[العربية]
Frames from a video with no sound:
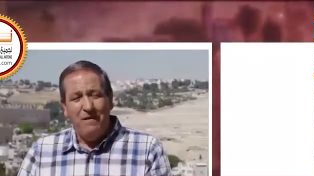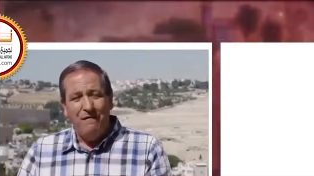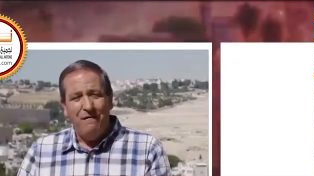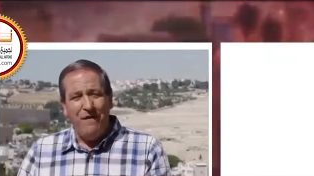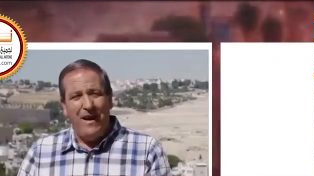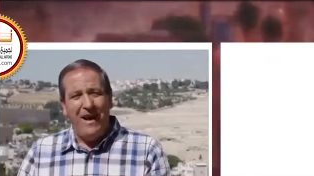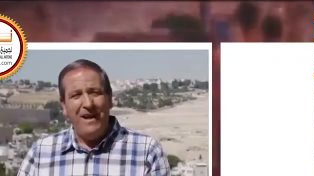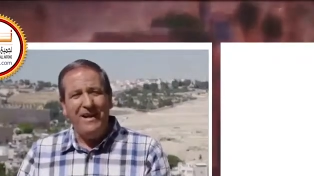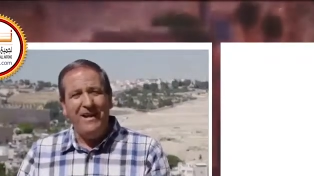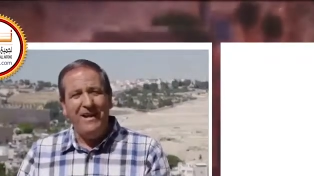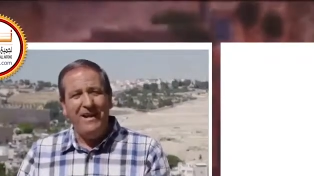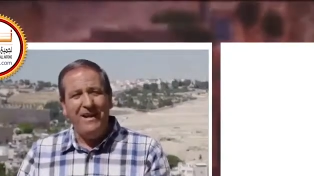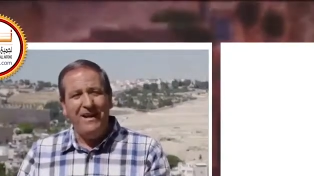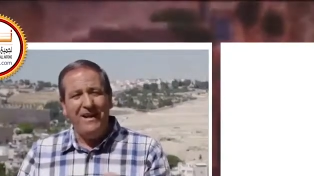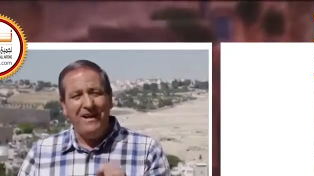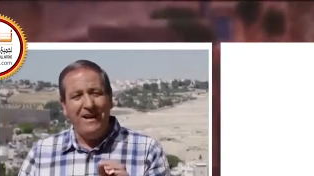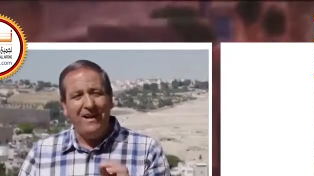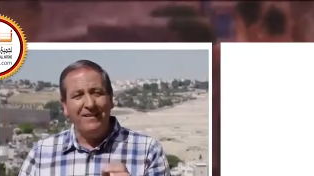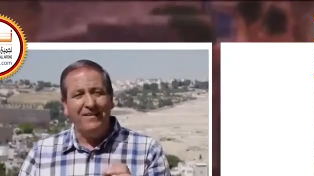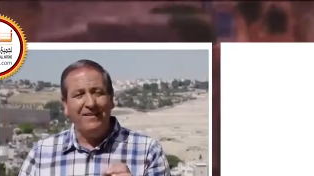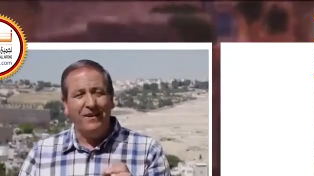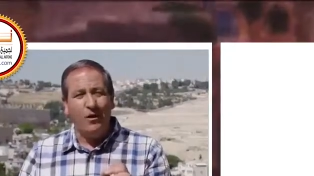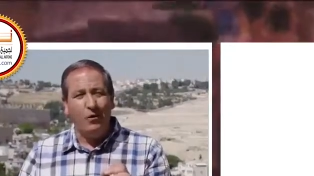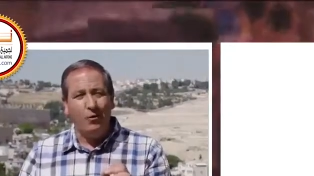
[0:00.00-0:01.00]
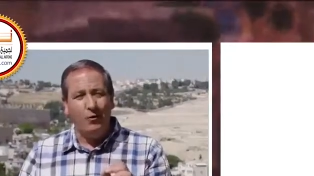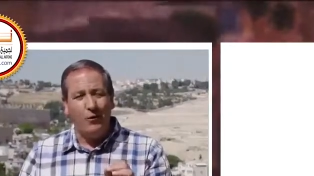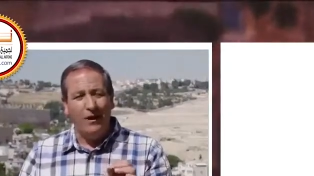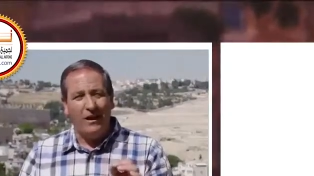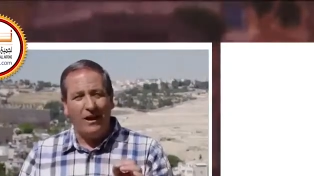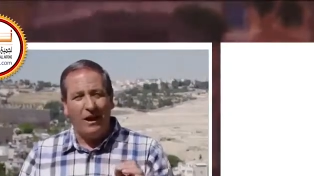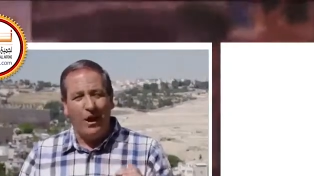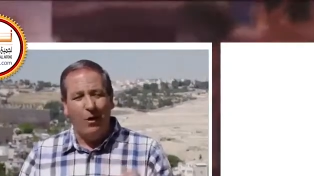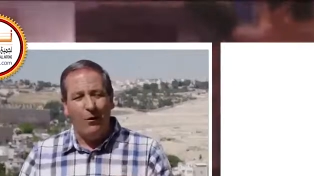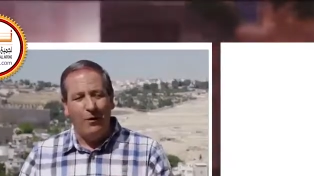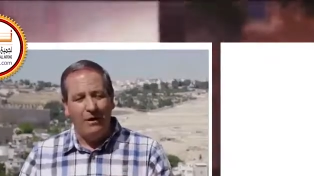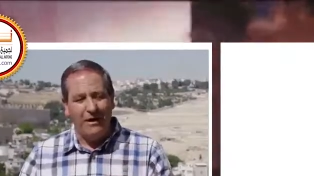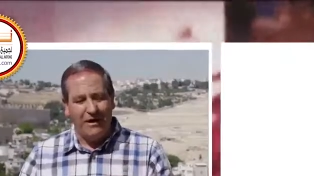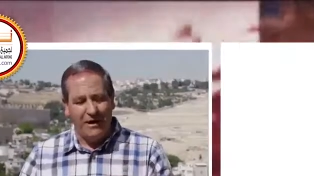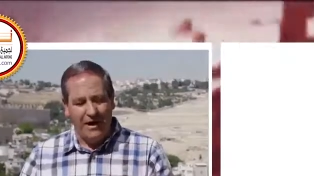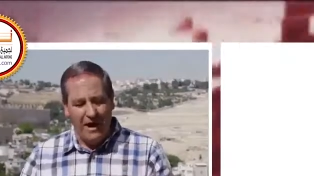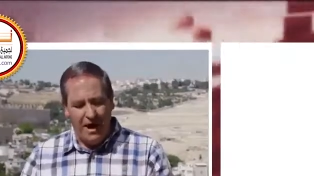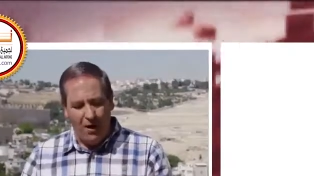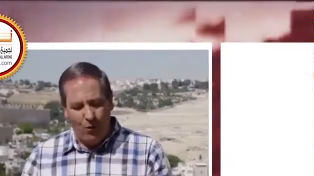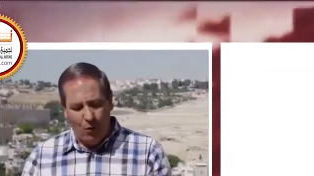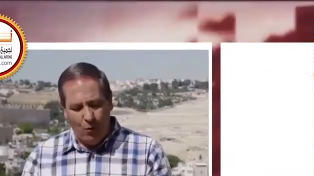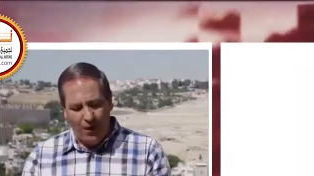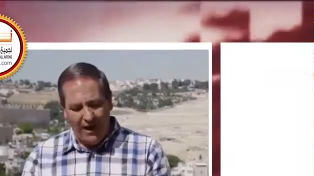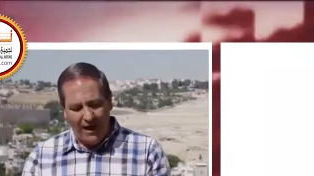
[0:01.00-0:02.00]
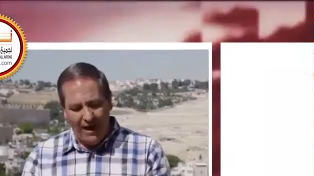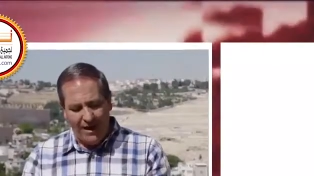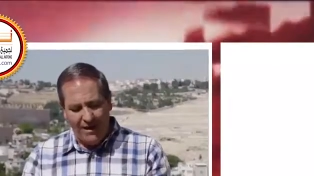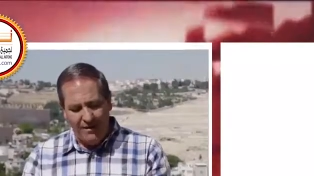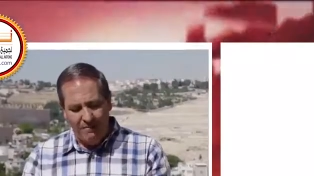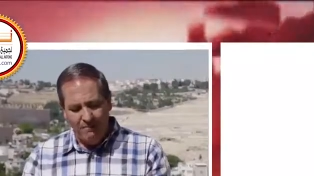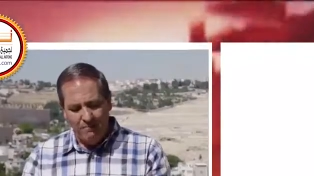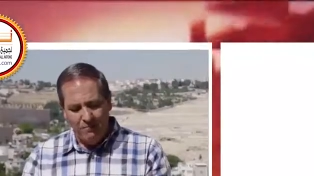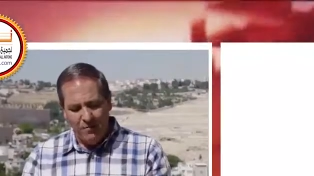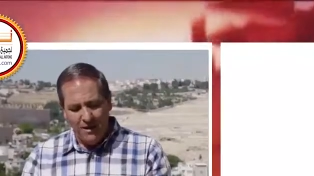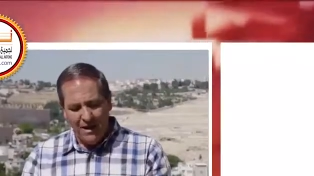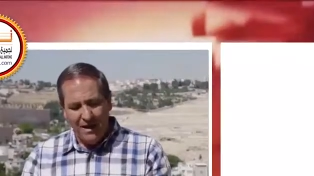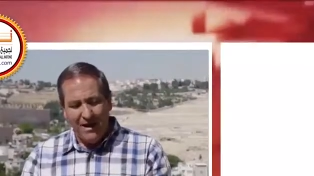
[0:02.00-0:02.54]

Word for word: فهن كسروا القوانين أولا